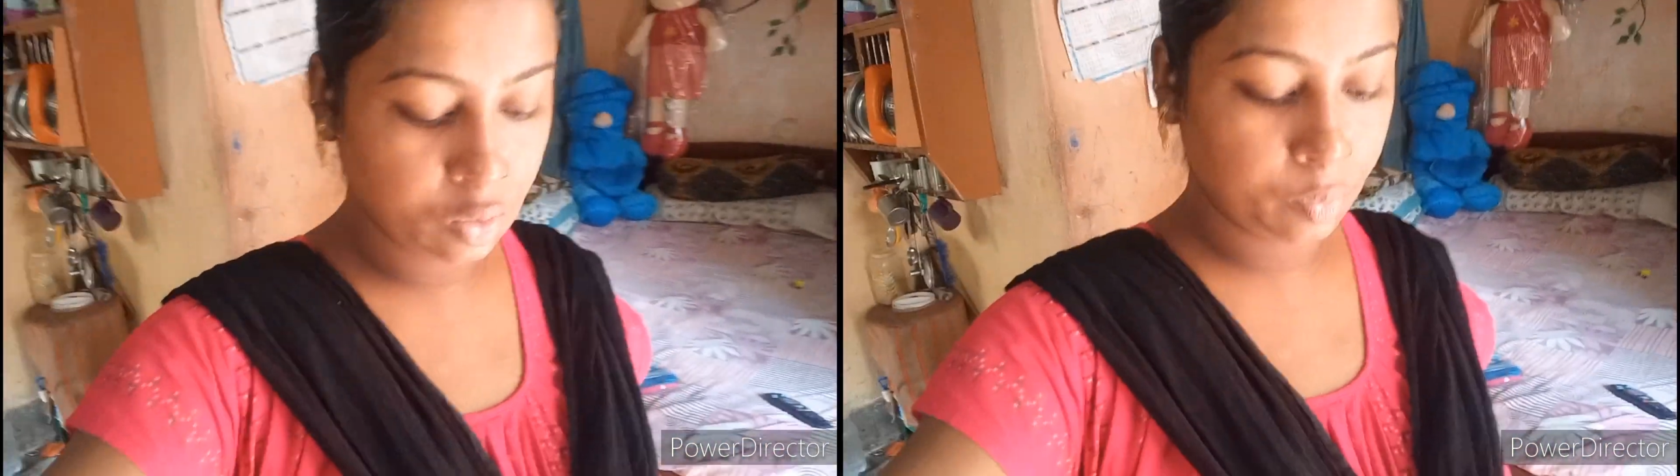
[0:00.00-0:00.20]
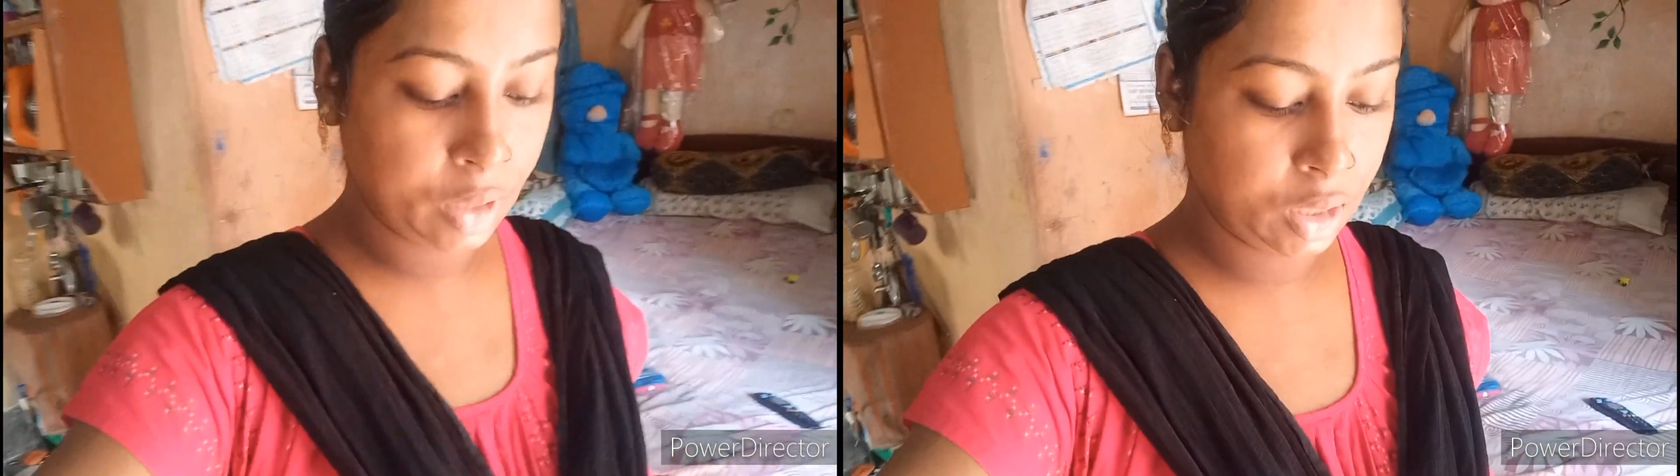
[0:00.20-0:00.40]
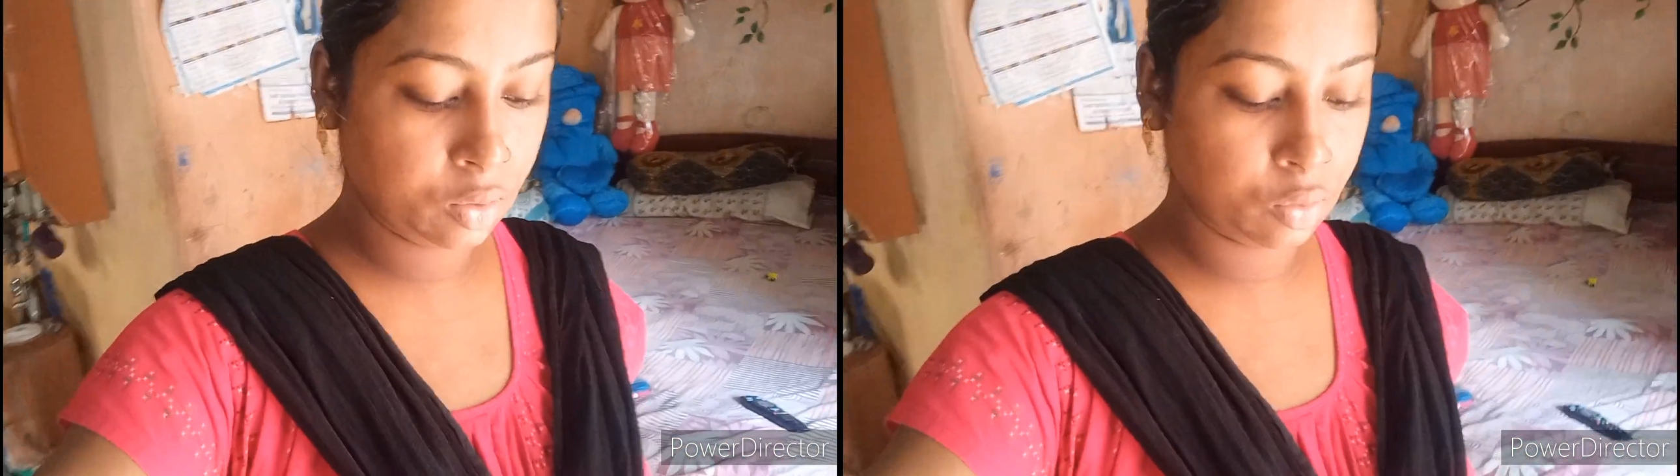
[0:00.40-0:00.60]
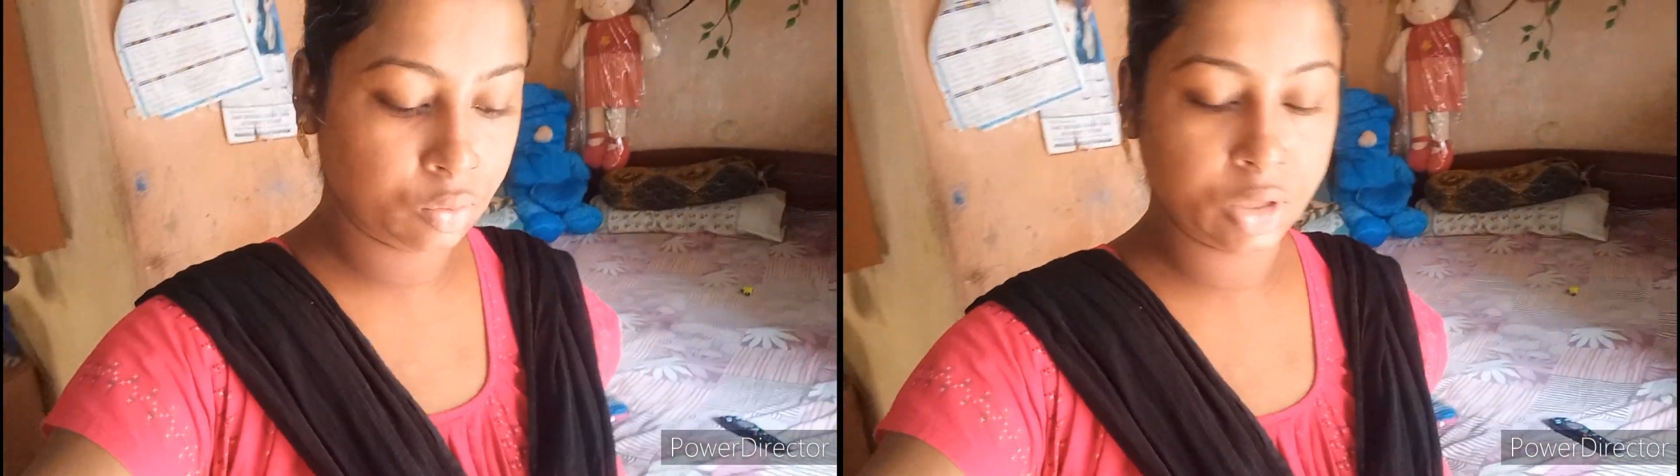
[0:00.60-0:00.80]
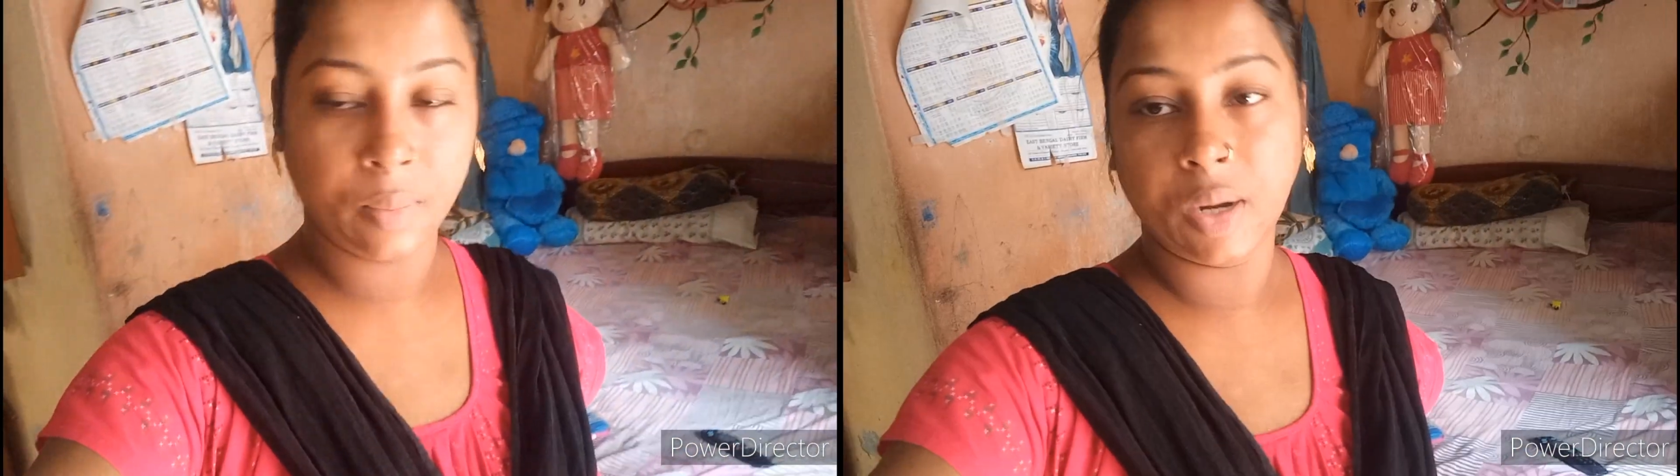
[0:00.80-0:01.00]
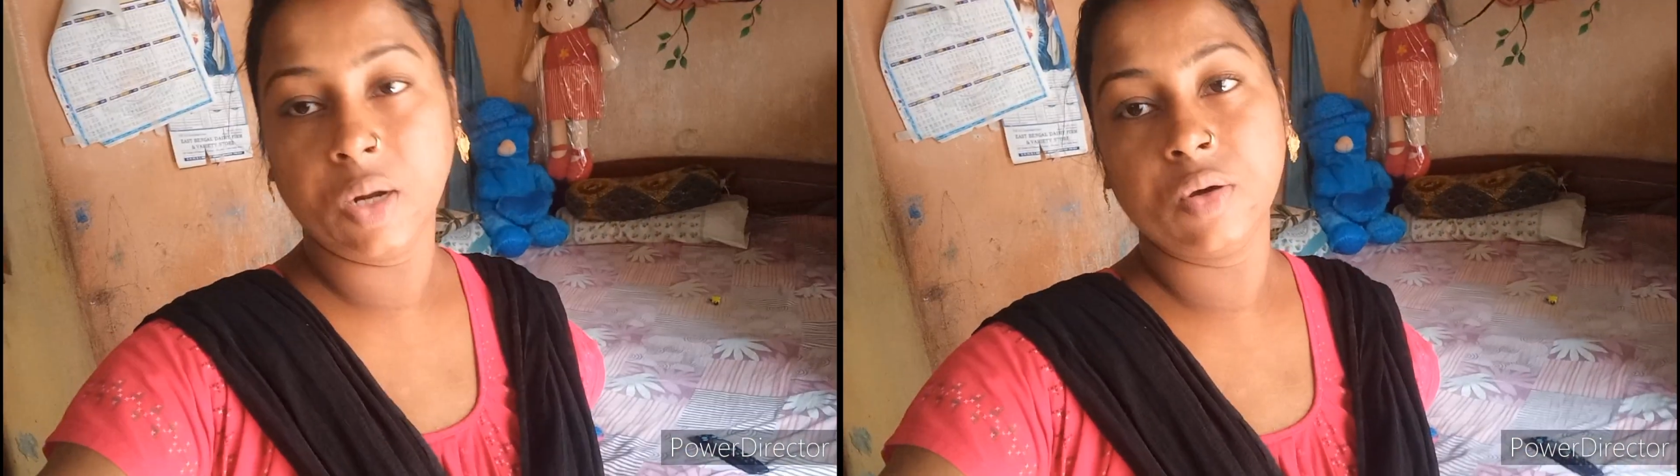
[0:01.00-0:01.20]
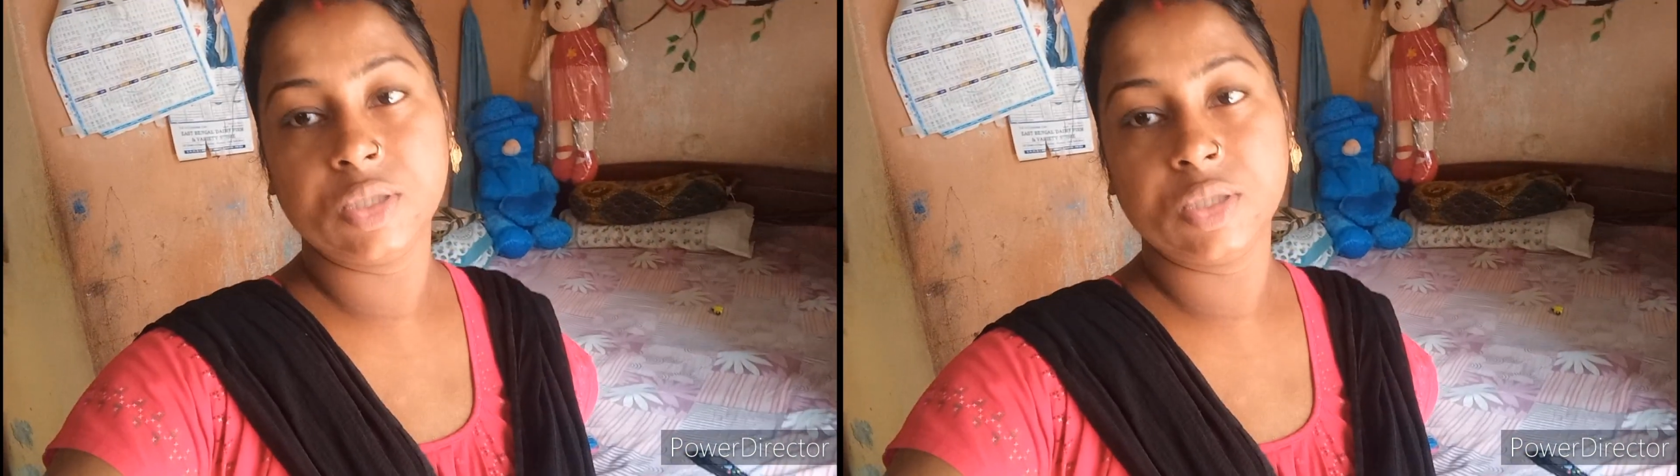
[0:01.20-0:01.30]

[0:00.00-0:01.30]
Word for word: গোপালেরও নতুন জামা আনা